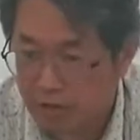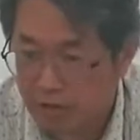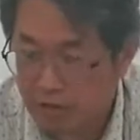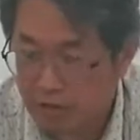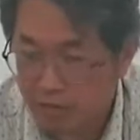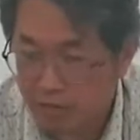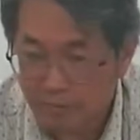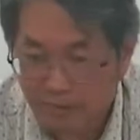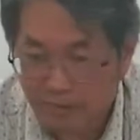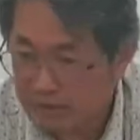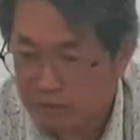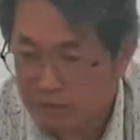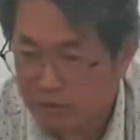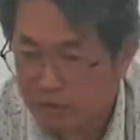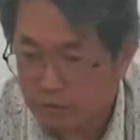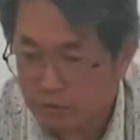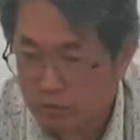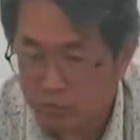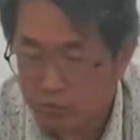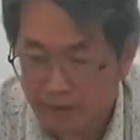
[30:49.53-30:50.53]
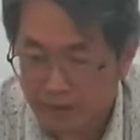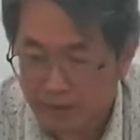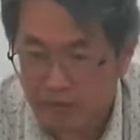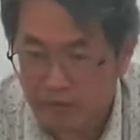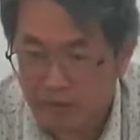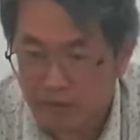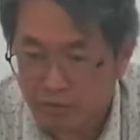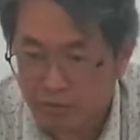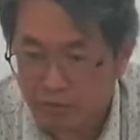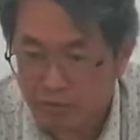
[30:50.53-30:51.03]
每一天去，每一天
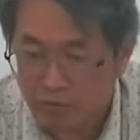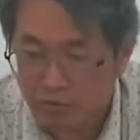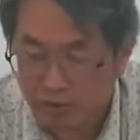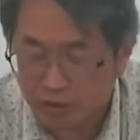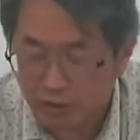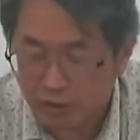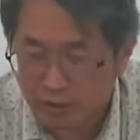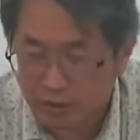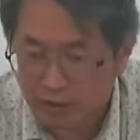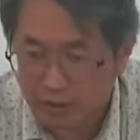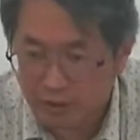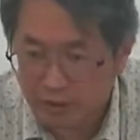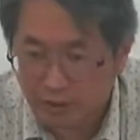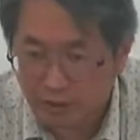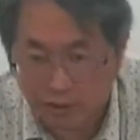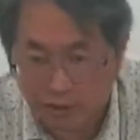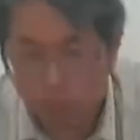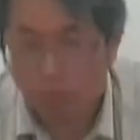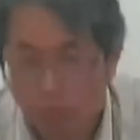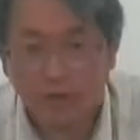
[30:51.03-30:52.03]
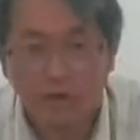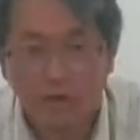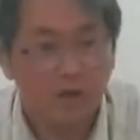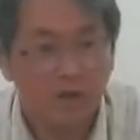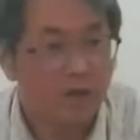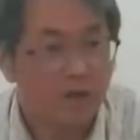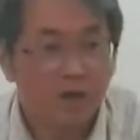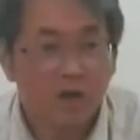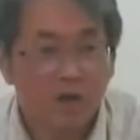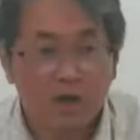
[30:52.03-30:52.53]
去，就看到他很快乐，
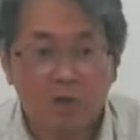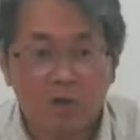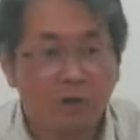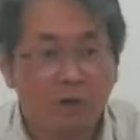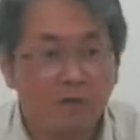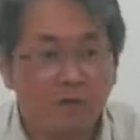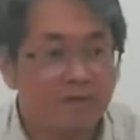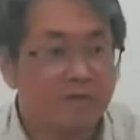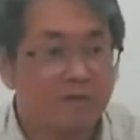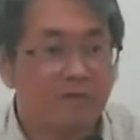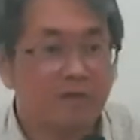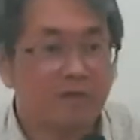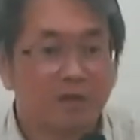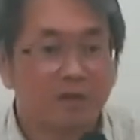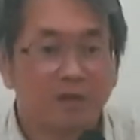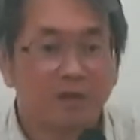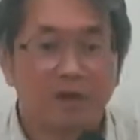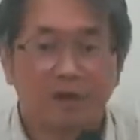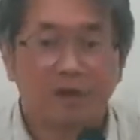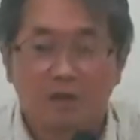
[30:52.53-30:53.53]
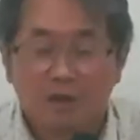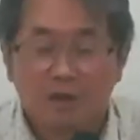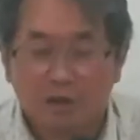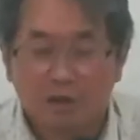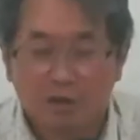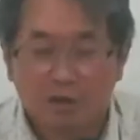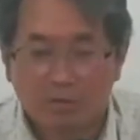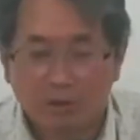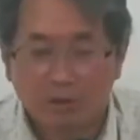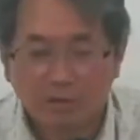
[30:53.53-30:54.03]
很欢喜哈，很
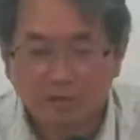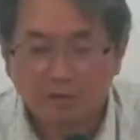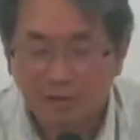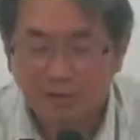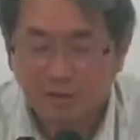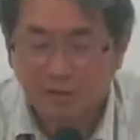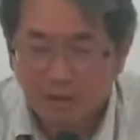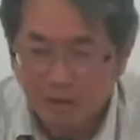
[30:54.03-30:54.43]
欢喜。